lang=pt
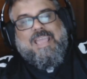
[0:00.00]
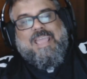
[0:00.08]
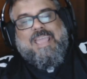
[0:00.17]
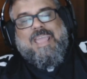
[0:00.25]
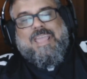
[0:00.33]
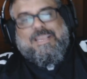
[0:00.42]

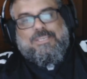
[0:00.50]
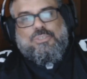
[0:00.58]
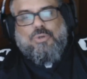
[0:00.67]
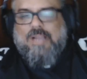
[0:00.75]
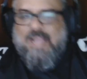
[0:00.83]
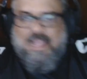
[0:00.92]

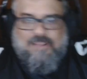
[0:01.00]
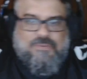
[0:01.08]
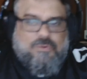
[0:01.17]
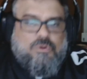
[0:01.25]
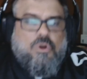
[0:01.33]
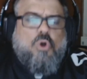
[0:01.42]

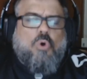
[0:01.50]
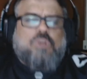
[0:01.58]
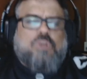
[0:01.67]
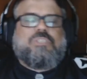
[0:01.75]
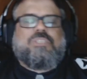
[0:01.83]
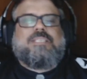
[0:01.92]
rejogável.
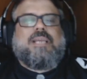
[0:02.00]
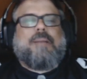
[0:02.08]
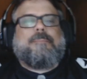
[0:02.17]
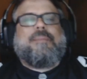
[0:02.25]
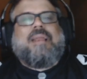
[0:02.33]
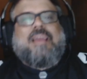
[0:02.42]
Hoje em dia a
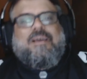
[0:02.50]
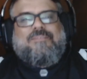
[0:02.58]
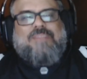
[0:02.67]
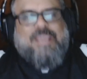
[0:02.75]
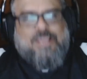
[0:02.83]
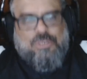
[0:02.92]

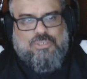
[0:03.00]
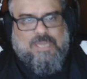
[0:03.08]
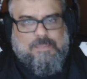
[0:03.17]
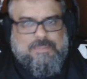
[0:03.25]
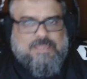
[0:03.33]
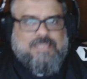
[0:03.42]
palavra é
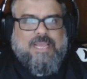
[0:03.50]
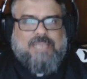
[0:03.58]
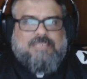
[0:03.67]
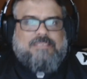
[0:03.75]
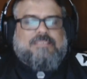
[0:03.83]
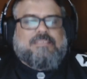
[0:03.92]

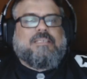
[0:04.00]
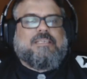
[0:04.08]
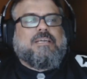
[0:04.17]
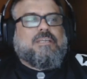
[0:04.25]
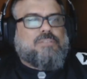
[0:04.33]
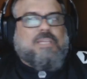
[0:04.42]
rejogabilidade, né?
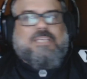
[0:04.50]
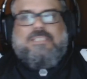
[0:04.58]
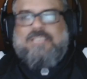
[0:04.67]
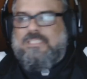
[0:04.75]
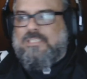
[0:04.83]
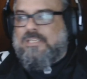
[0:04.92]
Tem
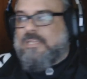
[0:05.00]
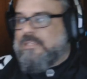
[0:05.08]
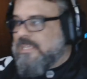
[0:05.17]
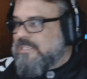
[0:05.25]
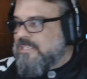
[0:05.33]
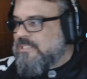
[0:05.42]
gente que,
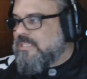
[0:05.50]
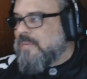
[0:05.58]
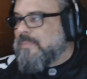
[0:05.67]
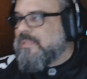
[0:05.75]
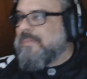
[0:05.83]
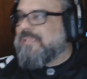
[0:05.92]
tem gente que já
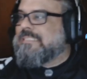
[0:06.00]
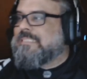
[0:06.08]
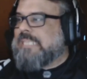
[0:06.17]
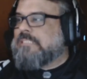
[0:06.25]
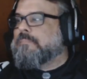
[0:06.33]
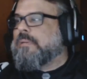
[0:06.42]
manda
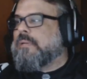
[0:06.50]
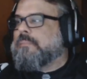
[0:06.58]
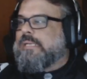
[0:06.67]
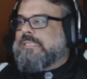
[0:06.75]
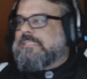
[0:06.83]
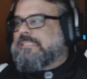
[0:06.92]
mensagem para
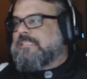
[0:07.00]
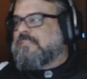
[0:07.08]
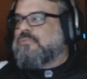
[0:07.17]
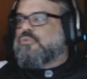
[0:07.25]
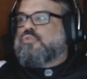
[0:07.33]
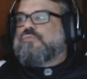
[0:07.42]
mim assim
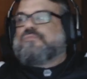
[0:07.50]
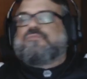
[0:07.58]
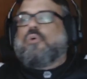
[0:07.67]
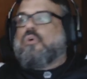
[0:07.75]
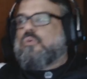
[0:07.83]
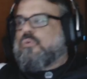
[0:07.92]
no
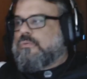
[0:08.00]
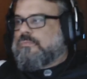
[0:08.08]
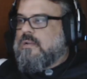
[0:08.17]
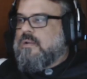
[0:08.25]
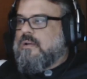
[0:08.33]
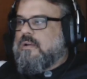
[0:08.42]
sufoco,
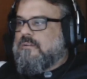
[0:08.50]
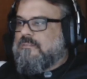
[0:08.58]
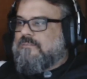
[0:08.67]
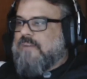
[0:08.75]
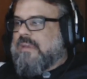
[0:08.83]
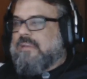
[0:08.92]

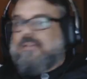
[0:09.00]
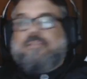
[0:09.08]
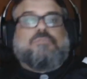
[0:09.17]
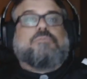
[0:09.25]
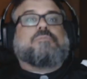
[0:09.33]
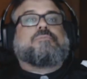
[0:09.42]

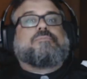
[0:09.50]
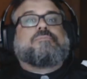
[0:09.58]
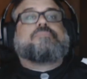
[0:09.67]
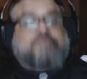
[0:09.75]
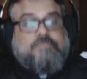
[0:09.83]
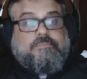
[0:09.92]
falando:
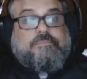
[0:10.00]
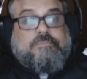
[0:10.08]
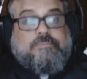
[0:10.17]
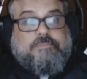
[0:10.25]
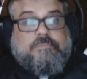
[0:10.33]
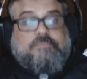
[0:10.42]

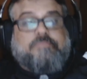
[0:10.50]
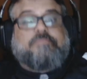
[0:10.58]
um